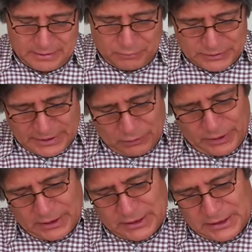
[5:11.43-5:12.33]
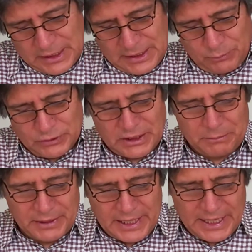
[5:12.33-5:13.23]
pues creo que tenemos que
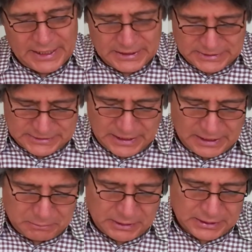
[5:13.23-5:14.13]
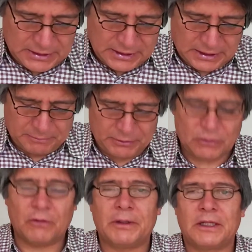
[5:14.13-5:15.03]
mirar necesariamente el
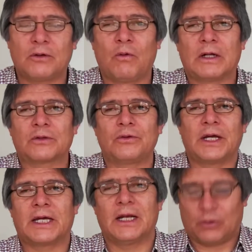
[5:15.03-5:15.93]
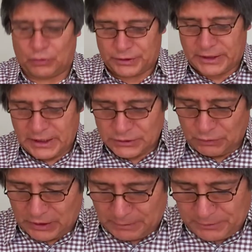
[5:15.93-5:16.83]
capítulo 24, ya que el contexto
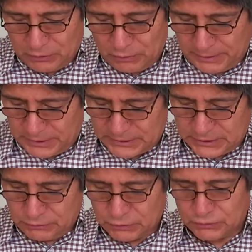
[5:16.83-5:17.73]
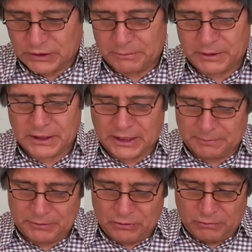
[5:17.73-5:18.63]
al capítulo 25 es justamente el
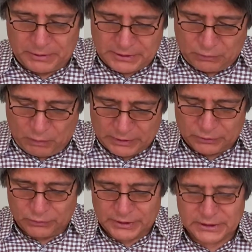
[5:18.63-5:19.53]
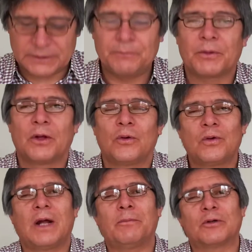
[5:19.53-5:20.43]
capítulo 24, que es
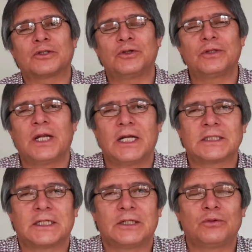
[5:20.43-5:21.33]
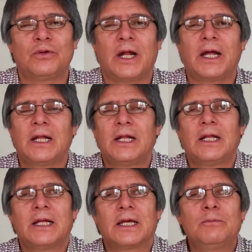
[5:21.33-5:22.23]
una porción de la escritura
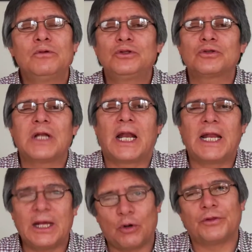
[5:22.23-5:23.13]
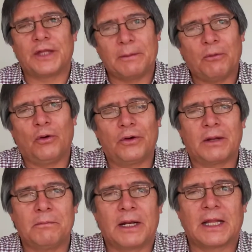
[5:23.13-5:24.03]
que muchos la leen con temor,
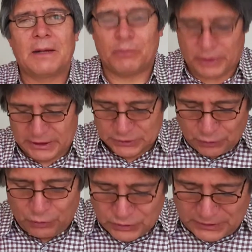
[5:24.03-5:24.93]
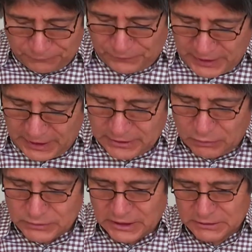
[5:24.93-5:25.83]
en verdad, porque solo se fijan en
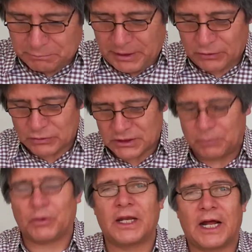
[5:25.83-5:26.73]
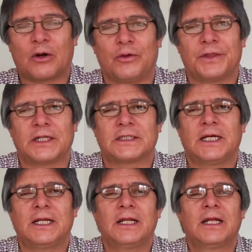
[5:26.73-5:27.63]
los aspectos que pueden
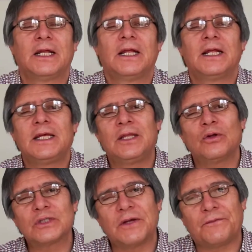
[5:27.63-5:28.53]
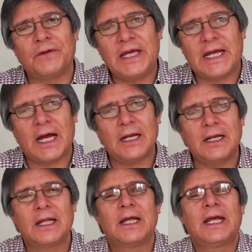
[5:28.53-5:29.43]
acontecer y no se fijan
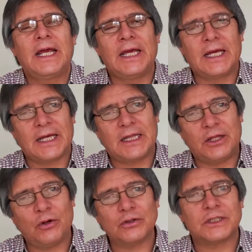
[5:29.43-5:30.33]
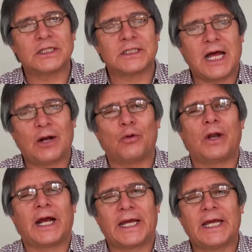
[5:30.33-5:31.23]
en que Dios está con
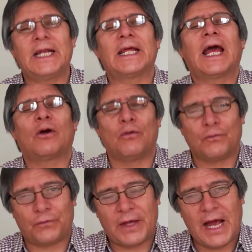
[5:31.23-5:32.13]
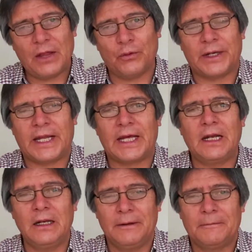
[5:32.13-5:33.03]
aquel que ha confiado en
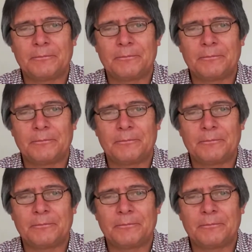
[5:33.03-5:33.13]
Él